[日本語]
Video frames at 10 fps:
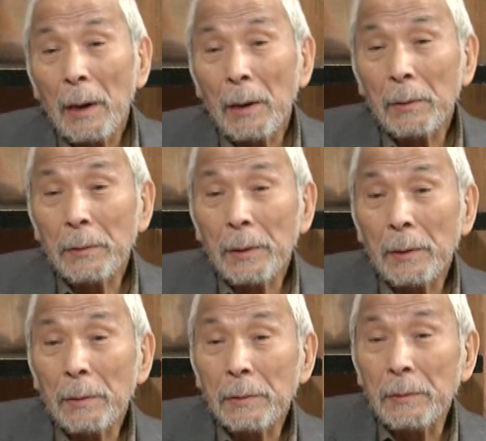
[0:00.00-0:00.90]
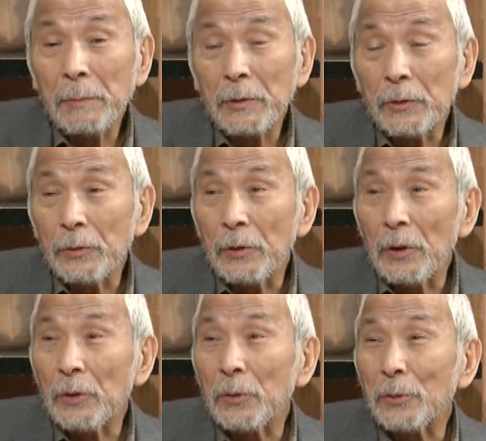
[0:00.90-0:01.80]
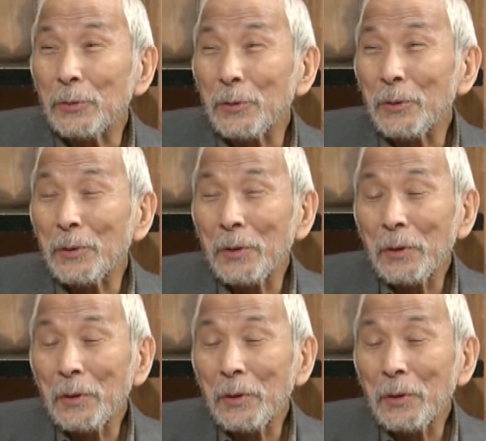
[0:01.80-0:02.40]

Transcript: あの例の二密提督の